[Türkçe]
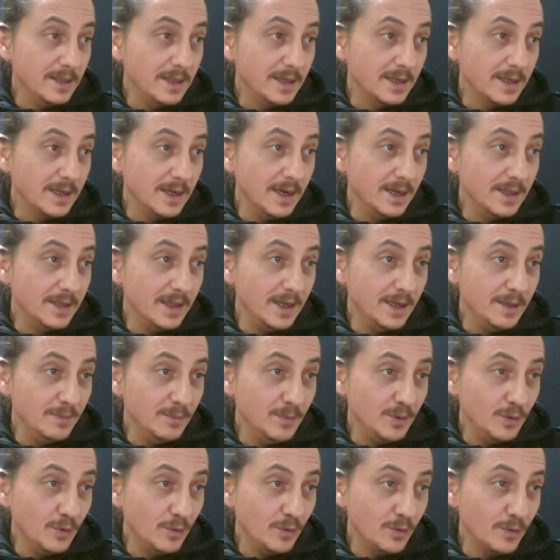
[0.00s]
dikkat
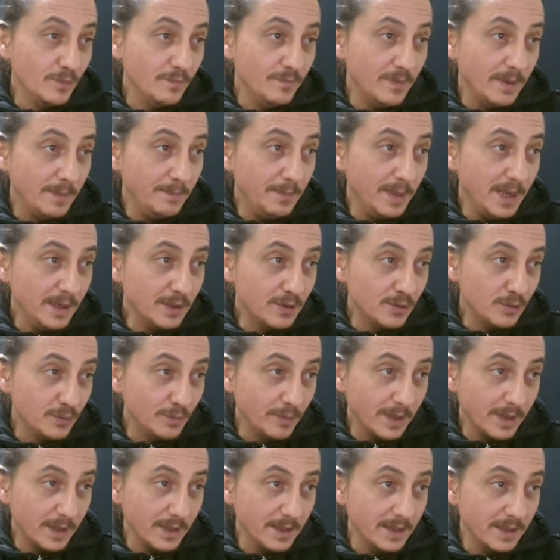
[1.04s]
edelim diyorum ve 5
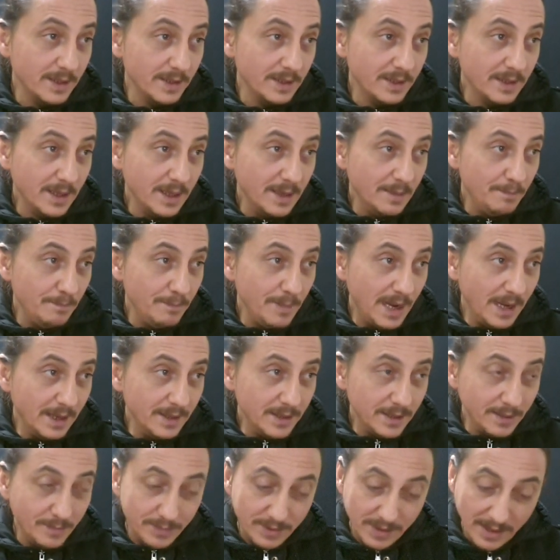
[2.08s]
numaralı
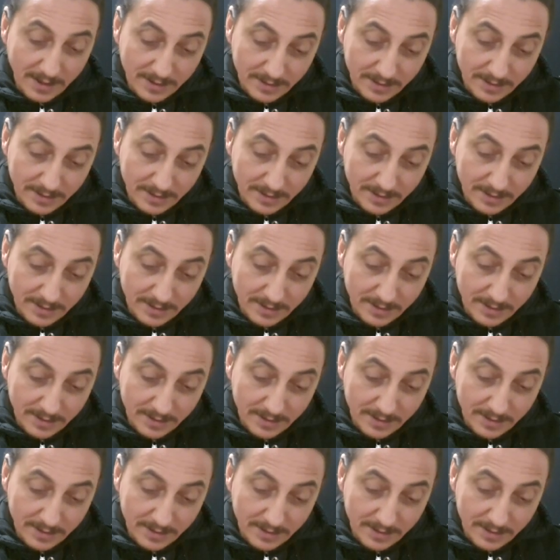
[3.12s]
Mendip